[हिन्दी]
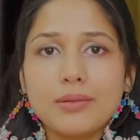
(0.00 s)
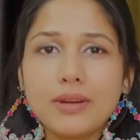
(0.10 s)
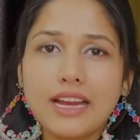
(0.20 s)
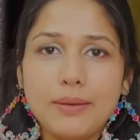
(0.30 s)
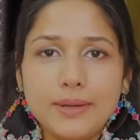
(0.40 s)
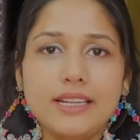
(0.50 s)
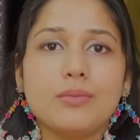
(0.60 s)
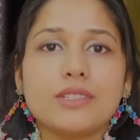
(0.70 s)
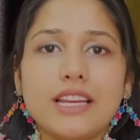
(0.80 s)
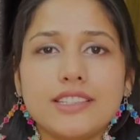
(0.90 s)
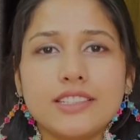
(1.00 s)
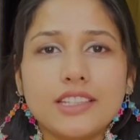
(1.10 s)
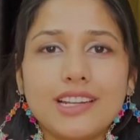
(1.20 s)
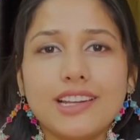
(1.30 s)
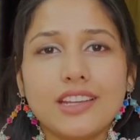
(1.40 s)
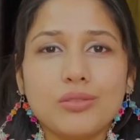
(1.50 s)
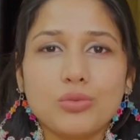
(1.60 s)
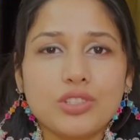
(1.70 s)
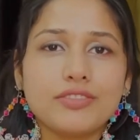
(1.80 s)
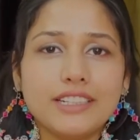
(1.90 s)
मंगाया मीडियम साइज ही थे लेकिन
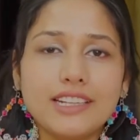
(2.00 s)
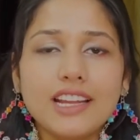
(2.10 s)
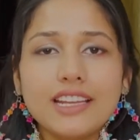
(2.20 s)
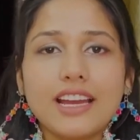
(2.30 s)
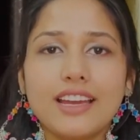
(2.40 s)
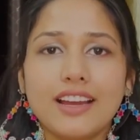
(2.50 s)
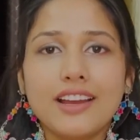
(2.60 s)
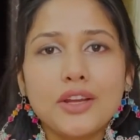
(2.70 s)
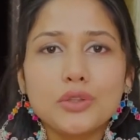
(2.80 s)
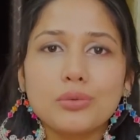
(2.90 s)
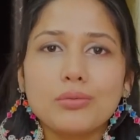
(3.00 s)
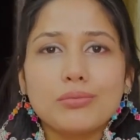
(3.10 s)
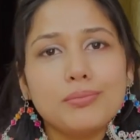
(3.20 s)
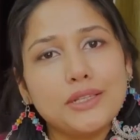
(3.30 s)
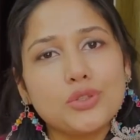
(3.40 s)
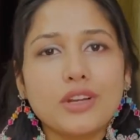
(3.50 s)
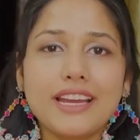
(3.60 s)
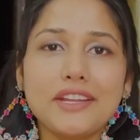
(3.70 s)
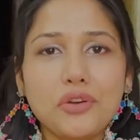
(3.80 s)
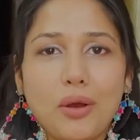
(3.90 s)
मुझे फिट नहीं आया तो मीशो का
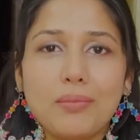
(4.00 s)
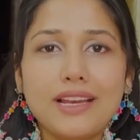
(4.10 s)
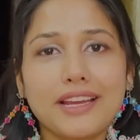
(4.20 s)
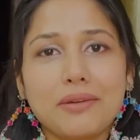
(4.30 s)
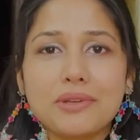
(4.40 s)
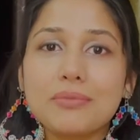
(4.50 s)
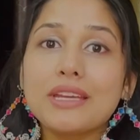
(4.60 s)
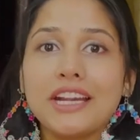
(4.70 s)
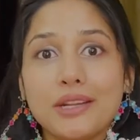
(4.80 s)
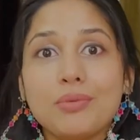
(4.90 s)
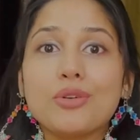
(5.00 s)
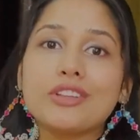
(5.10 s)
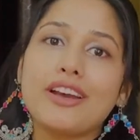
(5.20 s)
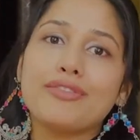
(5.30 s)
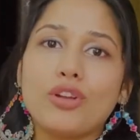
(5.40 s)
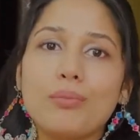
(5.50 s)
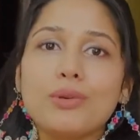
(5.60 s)
ये नॉर्मल है कभी कभी हिट भी होता है फ्लॉप